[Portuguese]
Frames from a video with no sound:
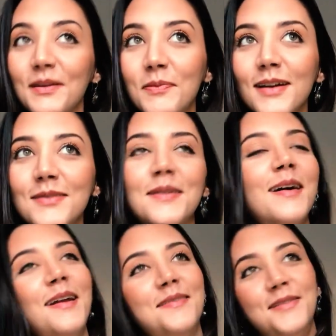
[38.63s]
Que pergunta
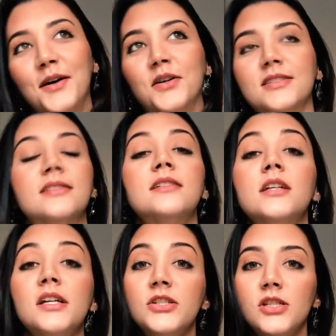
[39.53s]
maravilhosa!
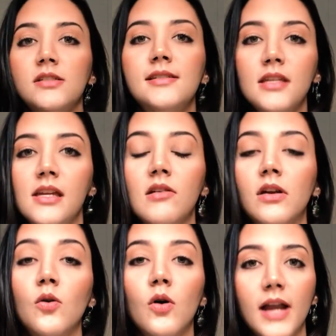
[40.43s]
Gente, sim,
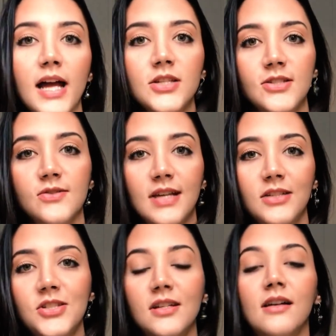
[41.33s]
coragem e
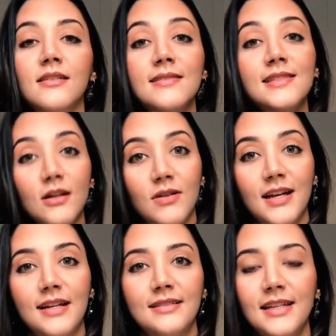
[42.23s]
ousadia são
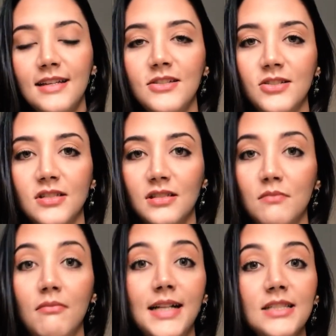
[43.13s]

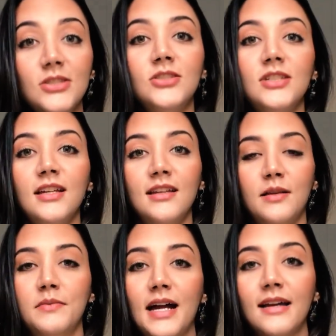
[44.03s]
características, mas a gente tem que
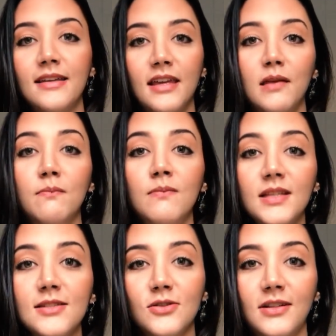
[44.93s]
lembrar que
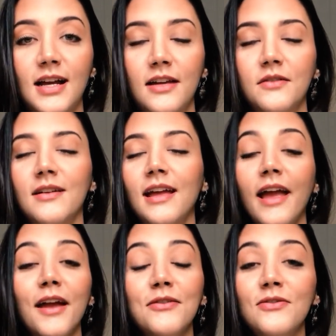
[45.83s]
missionário
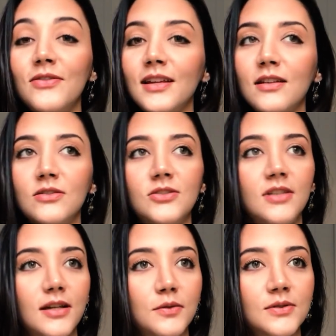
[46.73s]
é filho de
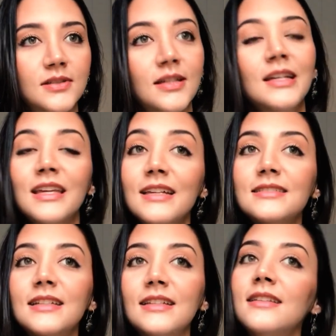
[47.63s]
Deus que
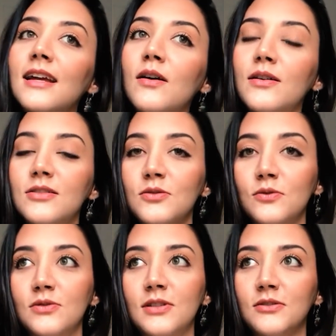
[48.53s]
entendeu o
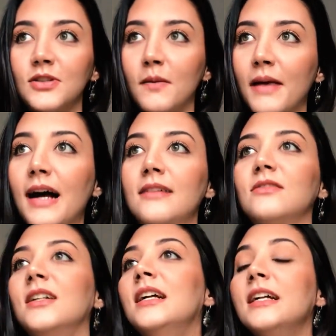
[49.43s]
seu
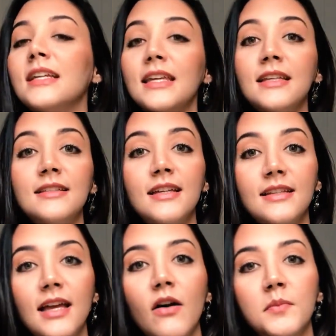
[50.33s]
chamado, que
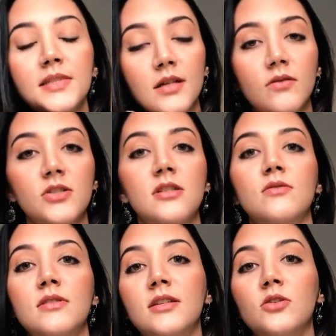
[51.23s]
entendeu a missão que
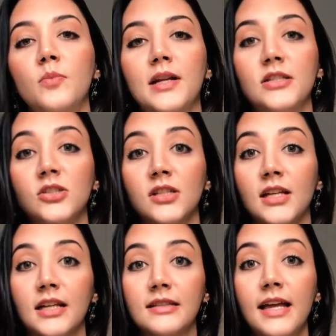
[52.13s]
Jesus deixou pra gente
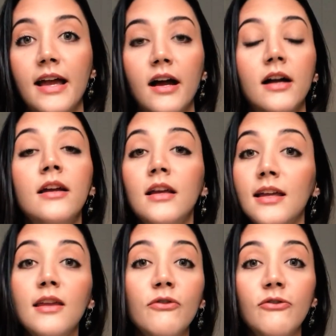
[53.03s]
aqui na terra
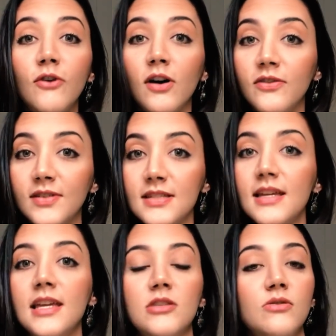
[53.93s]
e foi
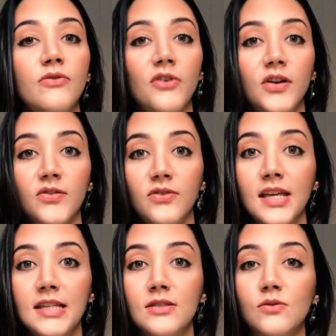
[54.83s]
fazer isso e foi
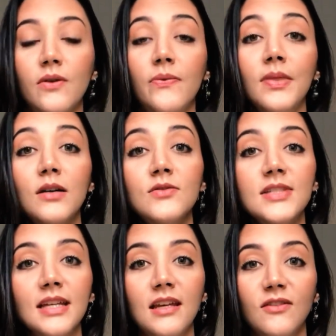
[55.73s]
viver isso. Não
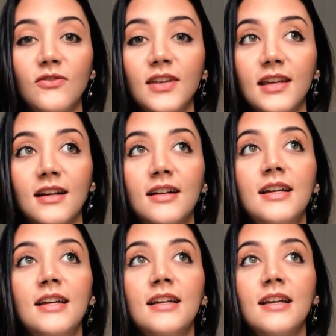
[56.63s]
significa
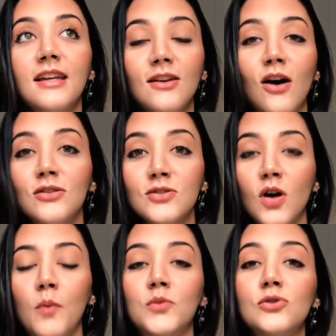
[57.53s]
que nós
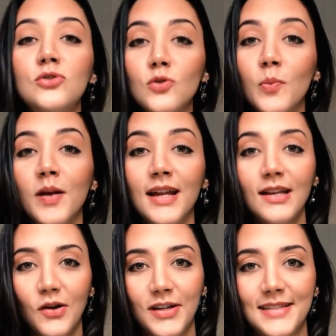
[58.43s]
somos
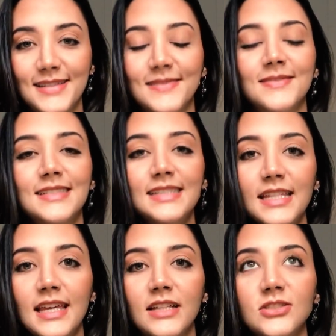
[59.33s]
super-heróis.
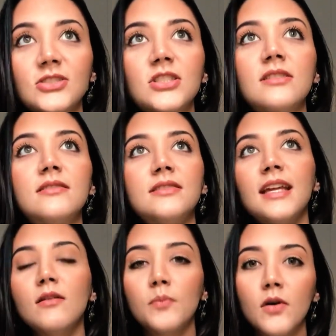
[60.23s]
Sim, a gente
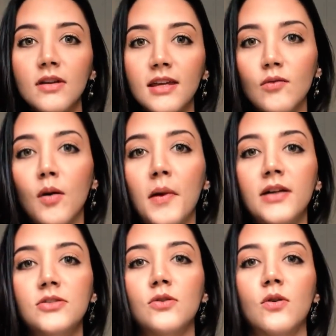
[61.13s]
tem um pouquinho a
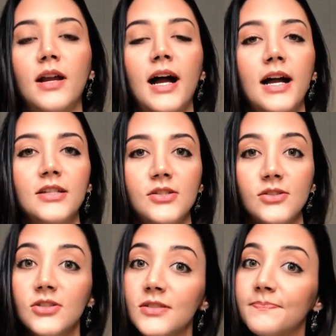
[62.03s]
mais de coragem, a
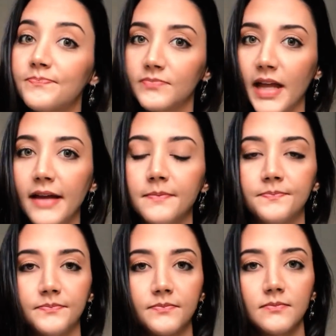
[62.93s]
gente, né,